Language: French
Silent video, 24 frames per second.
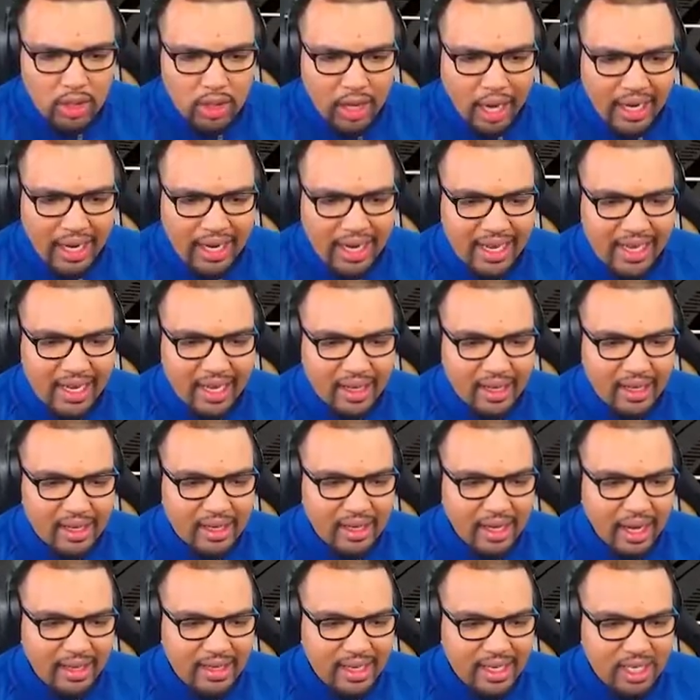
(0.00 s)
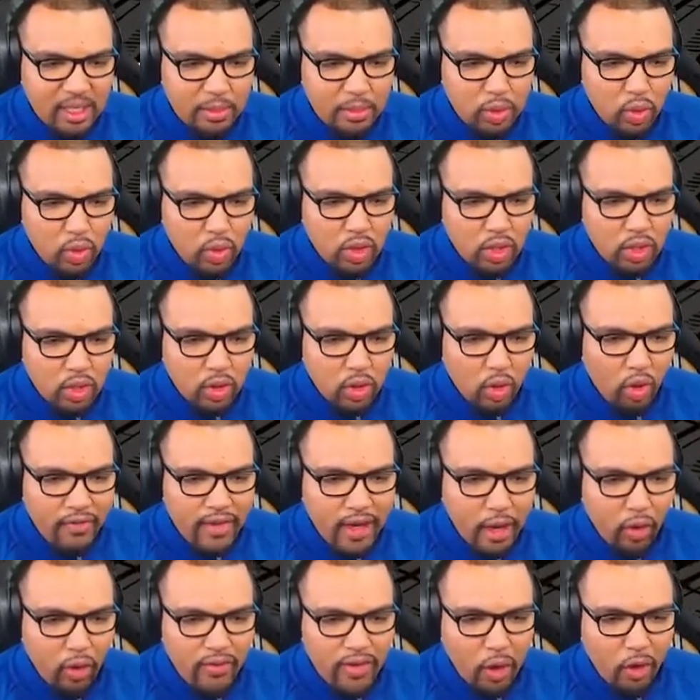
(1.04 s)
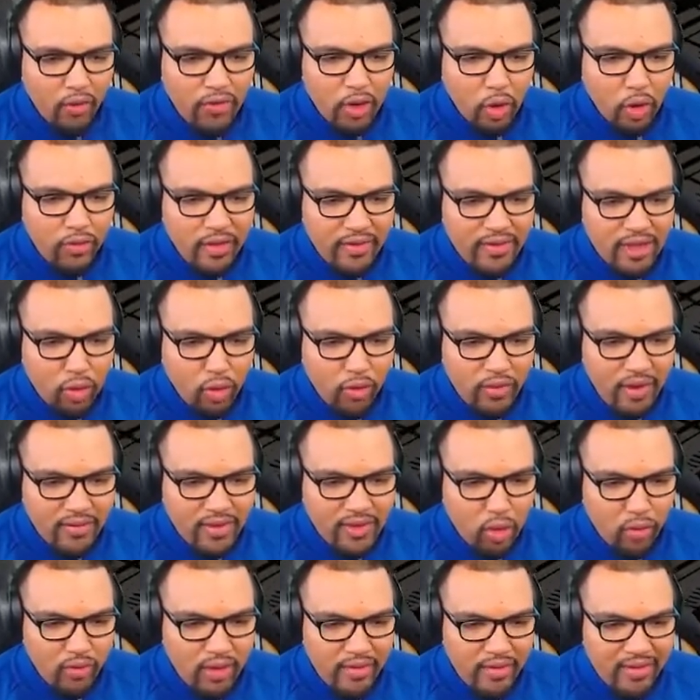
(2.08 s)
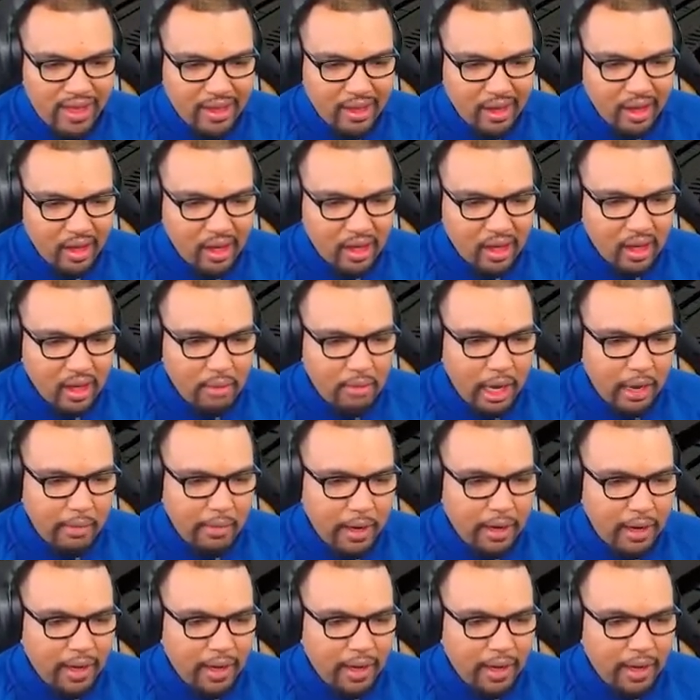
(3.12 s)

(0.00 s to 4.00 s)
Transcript: Allez, allez. Interception. Reviens, reviens, reviens, reviens vite, reviens vite, reviens vite. Balle, balle.